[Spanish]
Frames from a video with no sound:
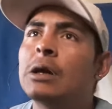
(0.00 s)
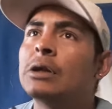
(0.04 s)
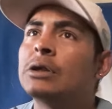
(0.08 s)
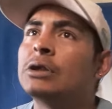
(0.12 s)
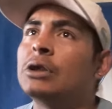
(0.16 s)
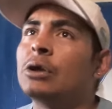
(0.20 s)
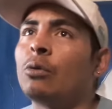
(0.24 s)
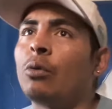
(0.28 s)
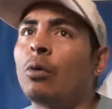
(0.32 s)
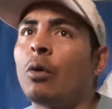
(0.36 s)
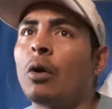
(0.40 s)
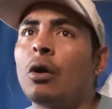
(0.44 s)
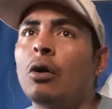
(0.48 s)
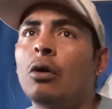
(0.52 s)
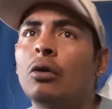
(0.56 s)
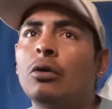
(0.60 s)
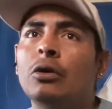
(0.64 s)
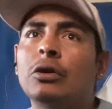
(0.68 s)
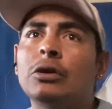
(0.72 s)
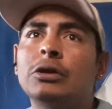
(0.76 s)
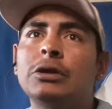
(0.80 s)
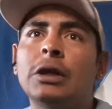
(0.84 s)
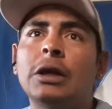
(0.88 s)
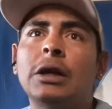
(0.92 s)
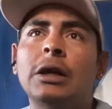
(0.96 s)
si juego,
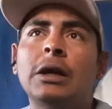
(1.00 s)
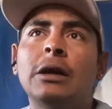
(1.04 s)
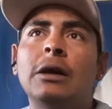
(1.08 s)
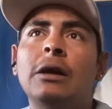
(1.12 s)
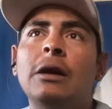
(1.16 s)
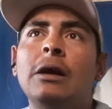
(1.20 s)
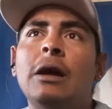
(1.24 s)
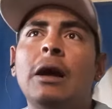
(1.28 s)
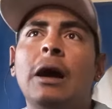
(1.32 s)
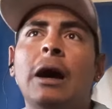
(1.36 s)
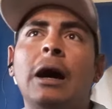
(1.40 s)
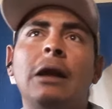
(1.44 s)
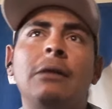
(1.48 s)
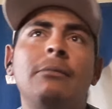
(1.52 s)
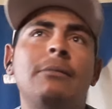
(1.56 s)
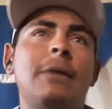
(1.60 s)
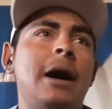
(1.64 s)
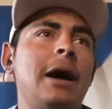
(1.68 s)
no sé, al